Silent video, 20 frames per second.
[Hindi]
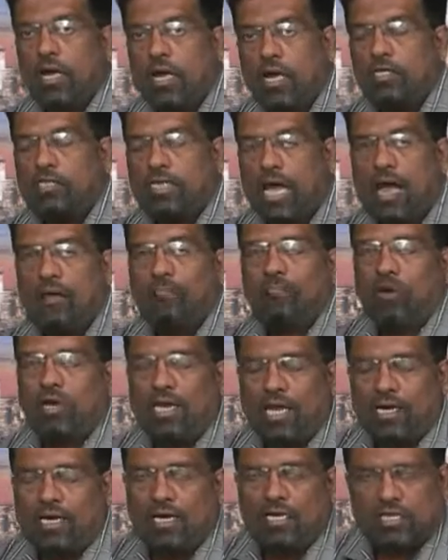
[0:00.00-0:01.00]
हिजाब को
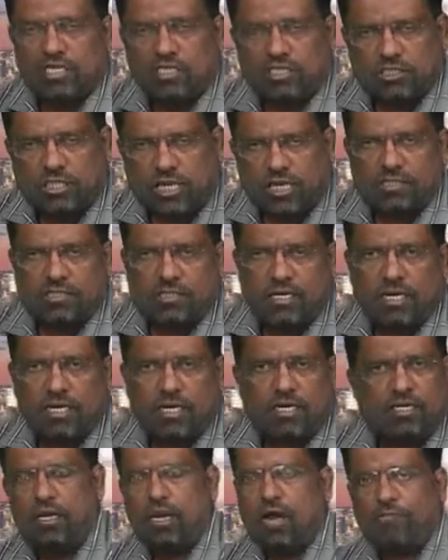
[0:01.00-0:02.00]
लेकर किस तरह से
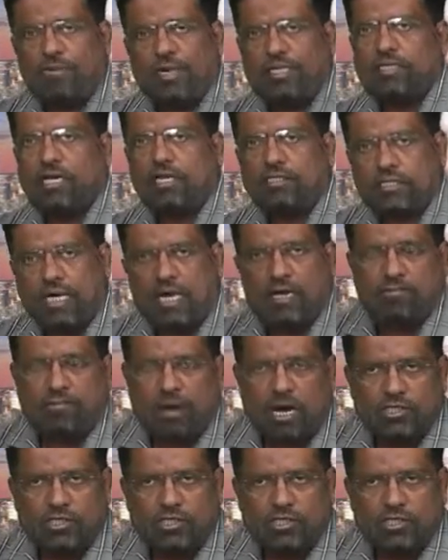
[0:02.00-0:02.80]
एक नफरत का जहर